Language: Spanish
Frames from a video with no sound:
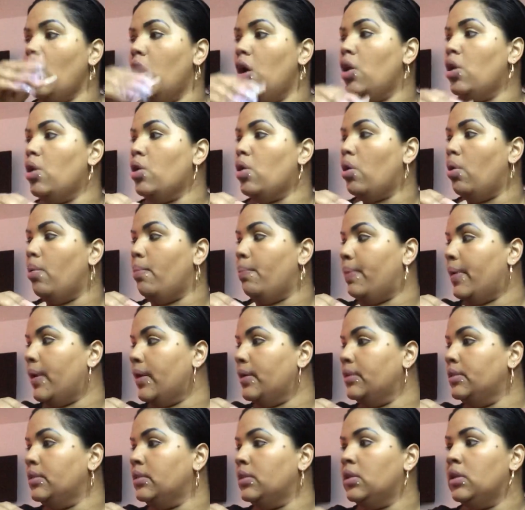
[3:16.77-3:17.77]
Lo
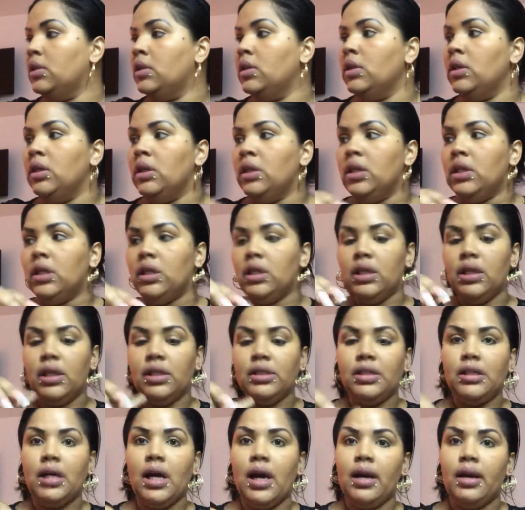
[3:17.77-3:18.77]
compran y
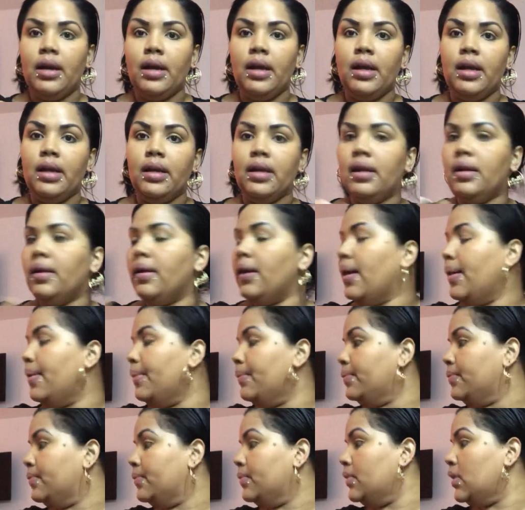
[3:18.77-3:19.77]
echar en...
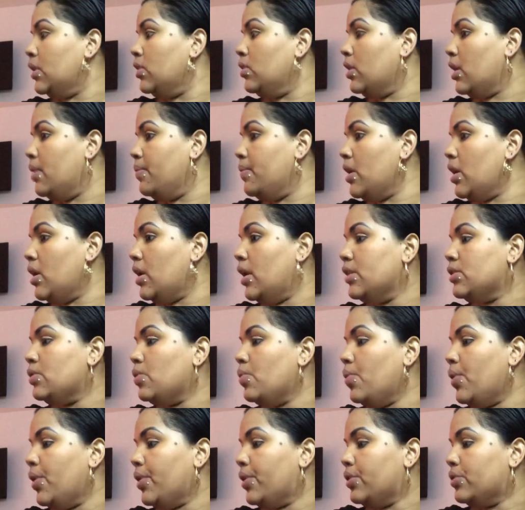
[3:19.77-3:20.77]
Um, can you give me a of
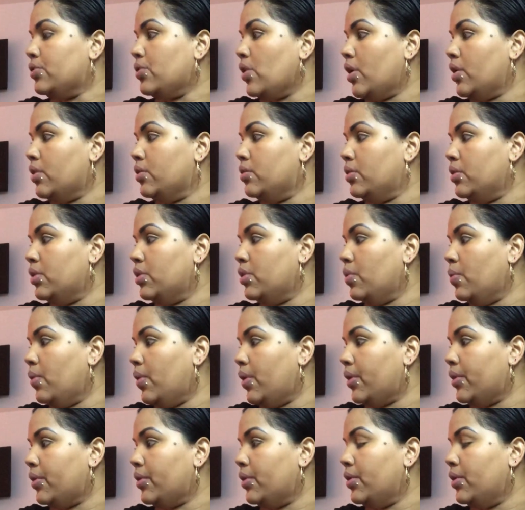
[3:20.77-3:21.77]
water so I could do it in the
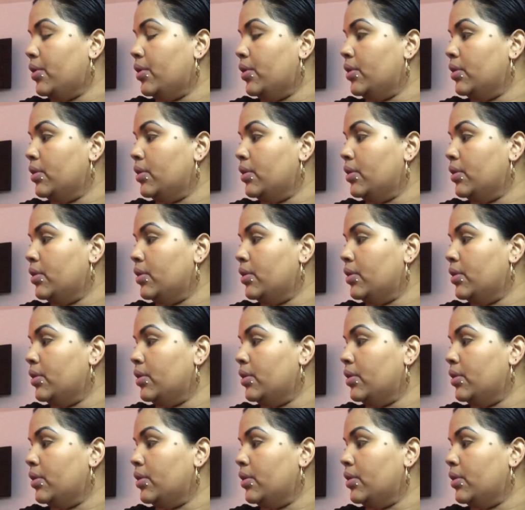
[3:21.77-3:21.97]
water?